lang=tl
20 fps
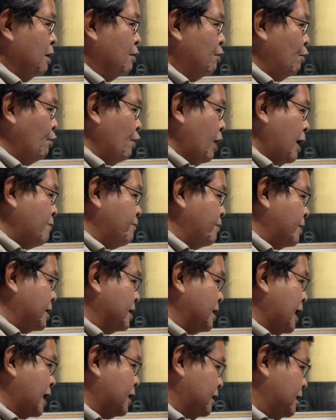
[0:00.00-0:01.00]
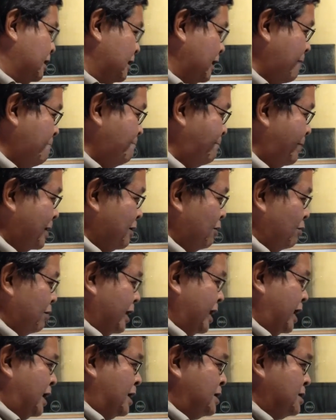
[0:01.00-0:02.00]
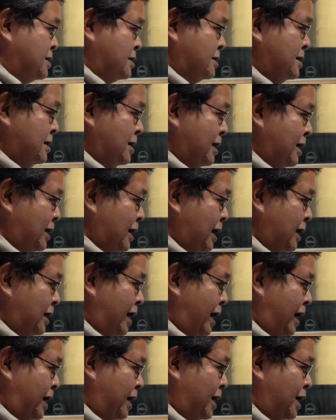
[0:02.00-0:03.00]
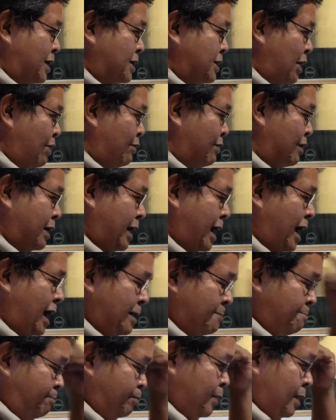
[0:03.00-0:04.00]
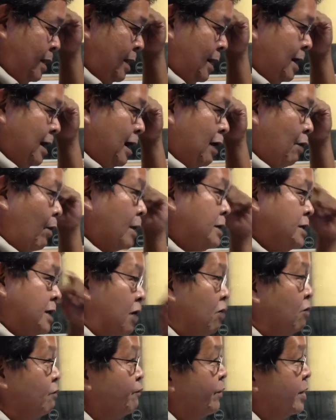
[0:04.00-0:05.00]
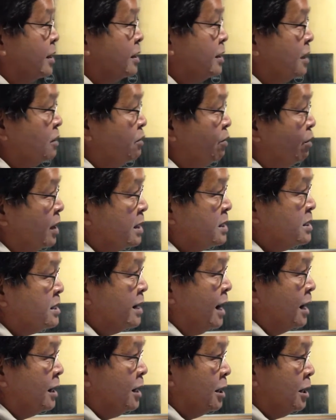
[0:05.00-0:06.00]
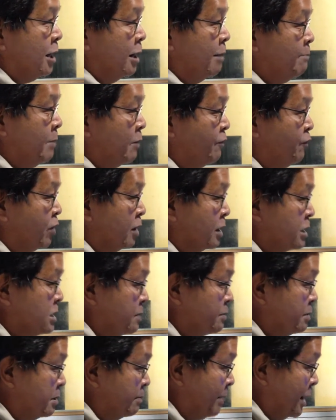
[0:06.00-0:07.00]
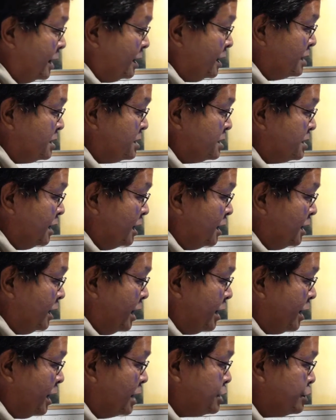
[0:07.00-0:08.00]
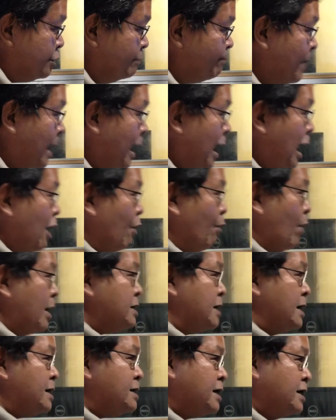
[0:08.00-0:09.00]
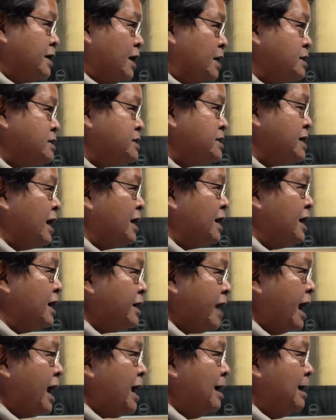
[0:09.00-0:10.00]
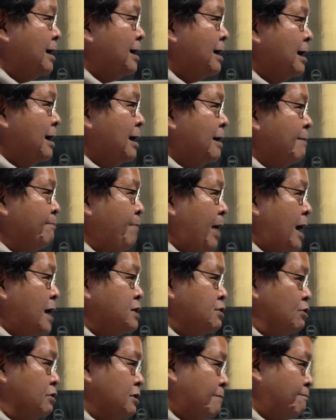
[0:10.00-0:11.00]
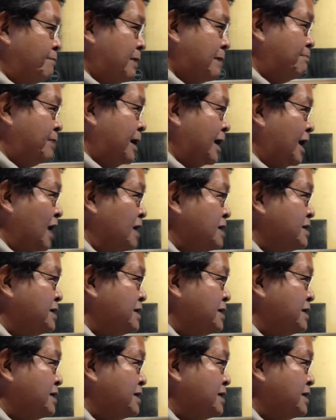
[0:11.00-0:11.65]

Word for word: whoever that emperor is, nga nagdeklara si Aurelian, was he converted to Christianity before he make this declaration? Was his Christianity based on the biblical